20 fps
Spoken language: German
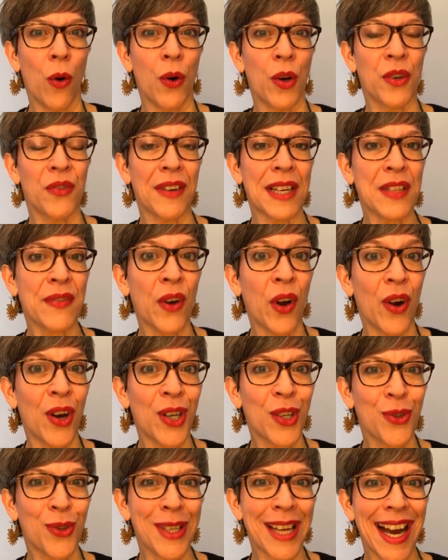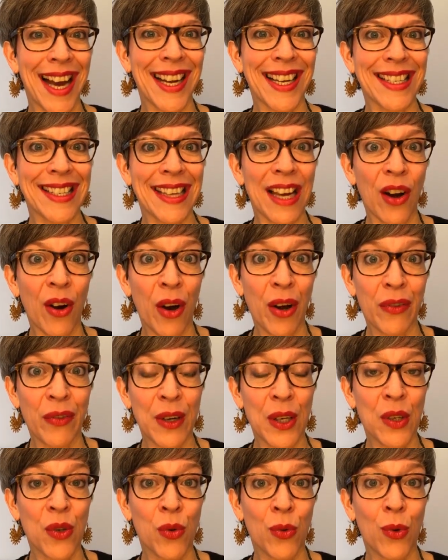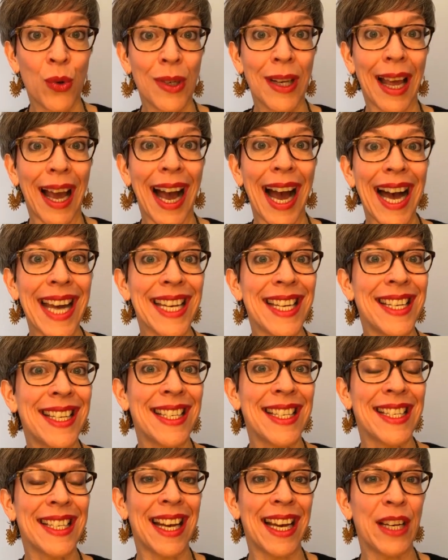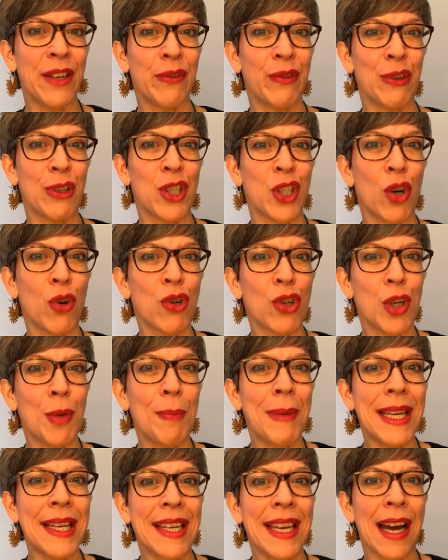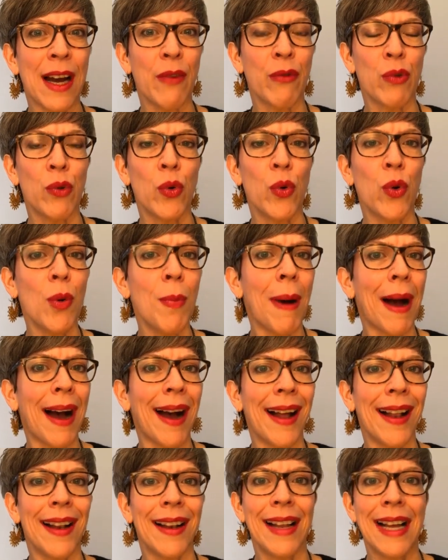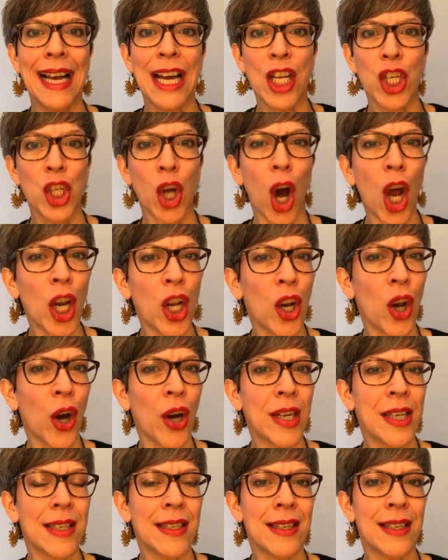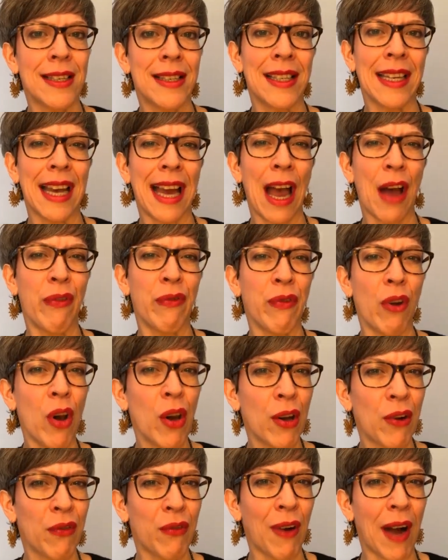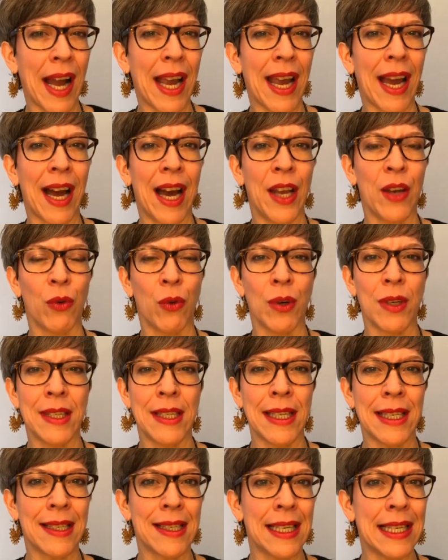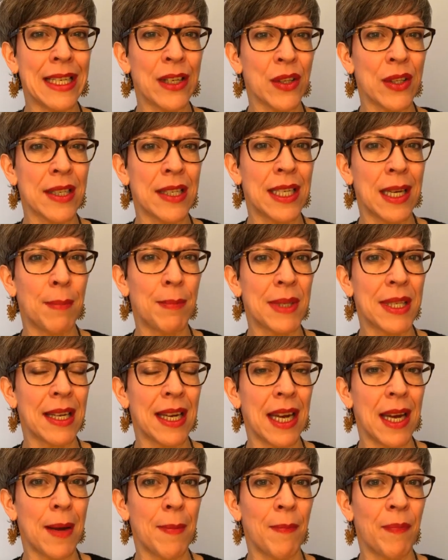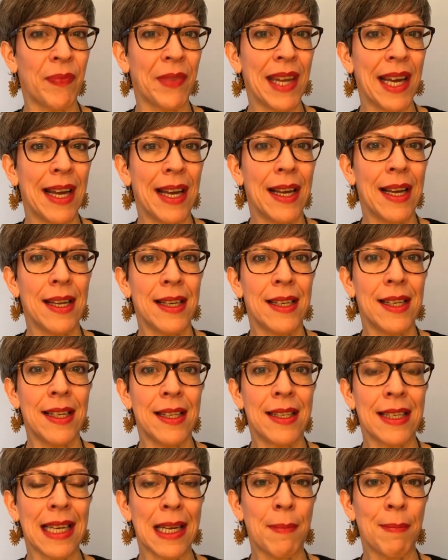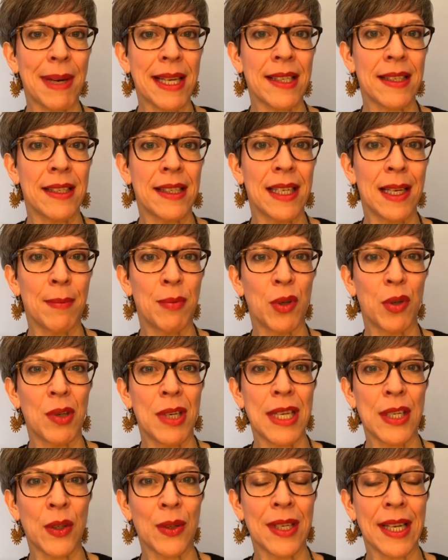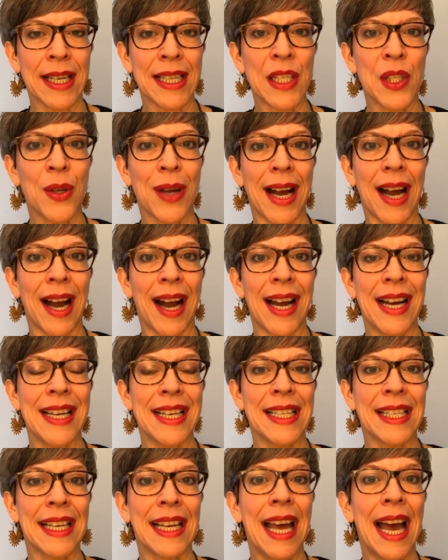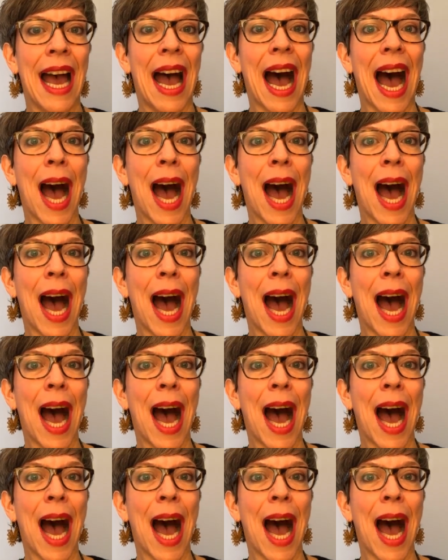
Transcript: Und was wir heutzutage sehr häufig tun, gerade in diesen Zeiten von Social Media, wo du überall tolle Leute siehst, die ihre Erfolge feiern und dir 10.000 Tipps geben, die 10 besten Tipps und dies und das zu erreichen.